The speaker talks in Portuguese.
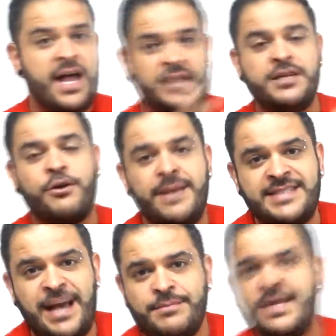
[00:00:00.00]
Antes de
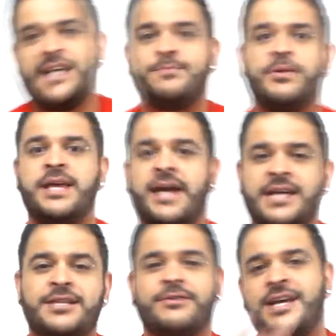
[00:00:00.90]
começarmos a responder a
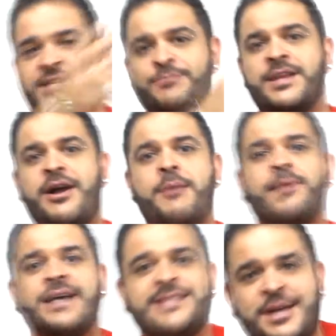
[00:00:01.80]
questão, tá, gente? Mandar um
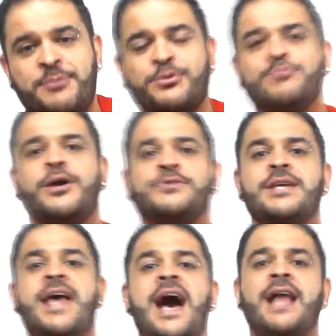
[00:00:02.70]
abraço aqui para os meus
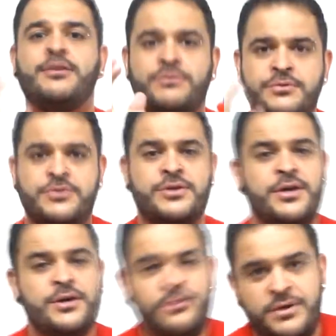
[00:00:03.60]
alunos
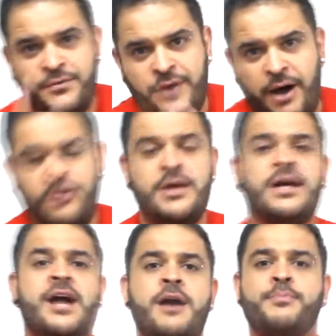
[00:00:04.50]
do IFAL
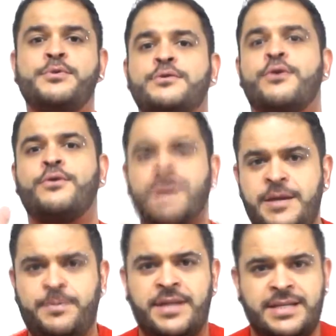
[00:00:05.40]
Campus
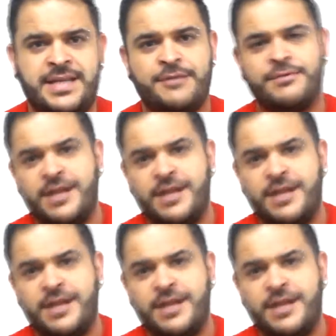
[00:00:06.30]
Coruripe, tá certo?